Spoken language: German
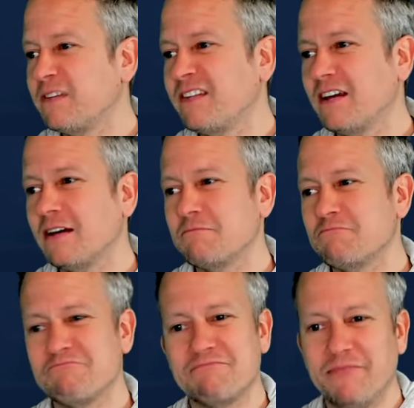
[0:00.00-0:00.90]
bisher
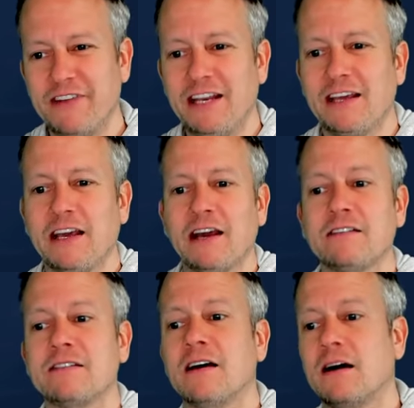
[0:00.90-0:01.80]
wenig
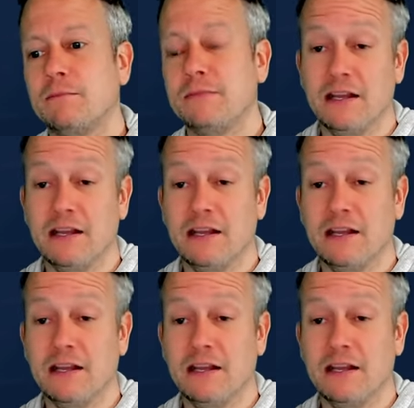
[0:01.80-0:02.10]
gerissen haben,